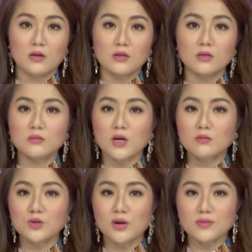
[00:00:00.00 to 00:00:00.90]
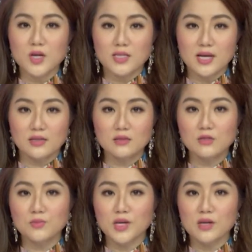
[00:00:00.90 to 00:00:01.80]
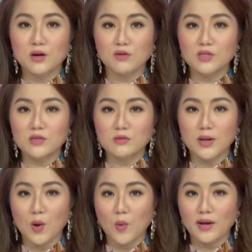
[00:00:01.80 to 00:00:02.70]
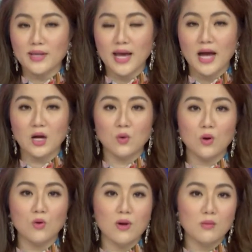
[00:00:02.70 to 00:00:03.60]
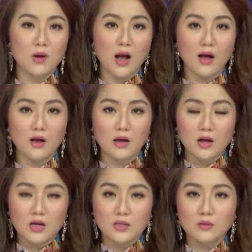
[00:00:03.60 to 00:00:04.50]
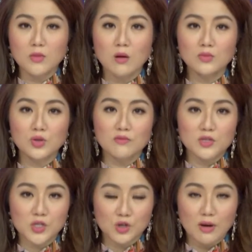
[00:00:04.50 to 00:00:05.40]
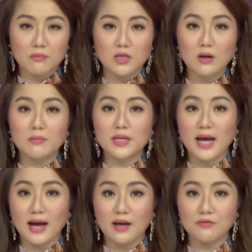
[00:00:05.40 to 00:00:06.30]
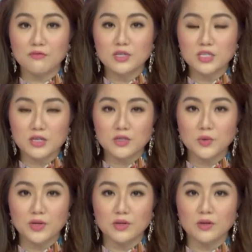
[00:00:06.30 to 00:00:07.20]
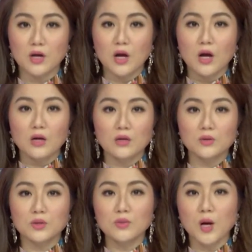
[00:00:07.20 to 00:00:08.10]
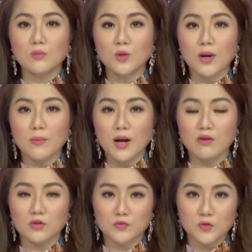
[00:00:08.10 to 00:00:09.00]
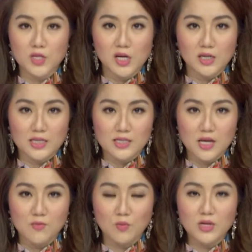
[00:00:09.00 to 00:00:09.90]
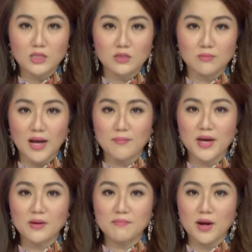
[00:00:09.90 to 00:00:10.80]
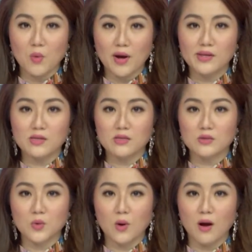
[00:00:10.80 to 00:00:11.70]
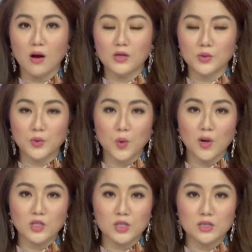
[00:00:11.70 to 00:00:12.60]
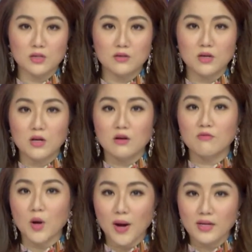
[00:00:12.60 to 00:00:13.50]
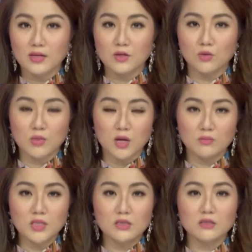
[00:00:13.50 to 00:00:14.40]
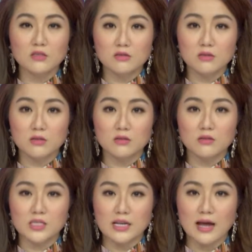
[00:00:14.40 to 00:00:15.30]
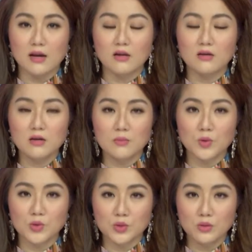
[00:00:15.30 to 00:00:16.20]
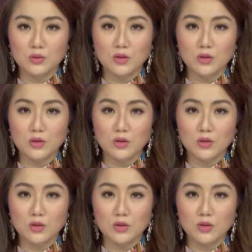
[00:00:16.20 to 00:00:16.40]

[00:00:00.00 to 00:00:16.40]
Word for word: Tổng thống Trump so sánh tường biên giới với tường bao quanh nhà của Obama. Tổng thống Trump vào chiều 30 tháng 12 viết trên Twitter – Cựu Tổng thống Obama và phu nhân đã xây một bức tường 3 mét bao quanh dinh thự của họ ở thủ đô Washington và Hoa Kỳ cũng cần bức tường tương tự chỉ là lớn hơn một chút.